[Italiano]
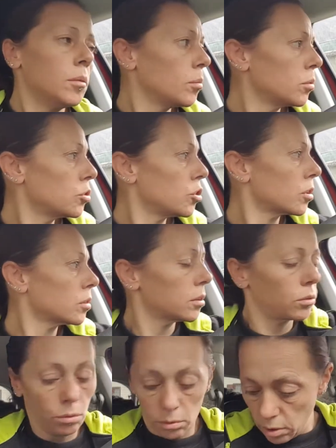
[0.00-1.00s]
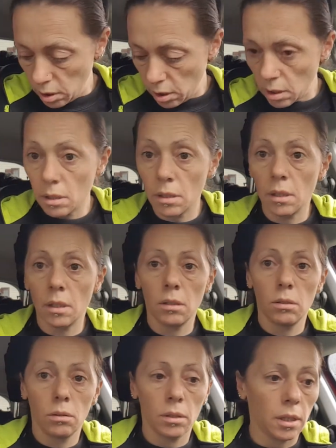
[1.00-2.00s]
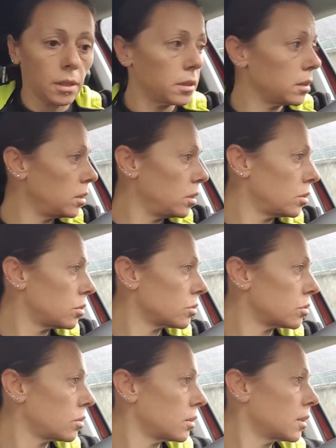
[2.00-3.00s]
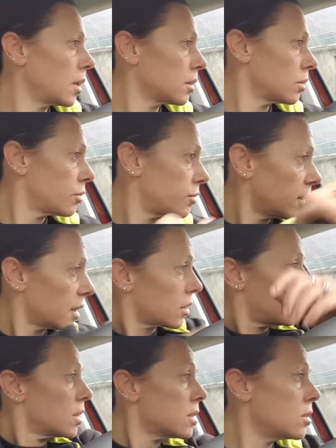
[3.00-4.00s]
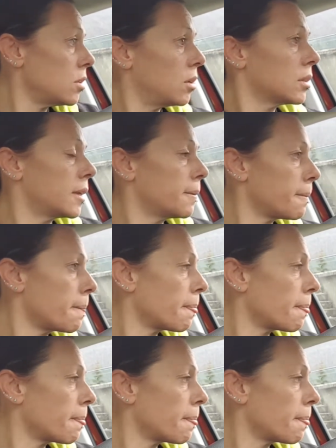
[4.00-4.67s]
buongiorno a tutti allora io sto andando a fare colazione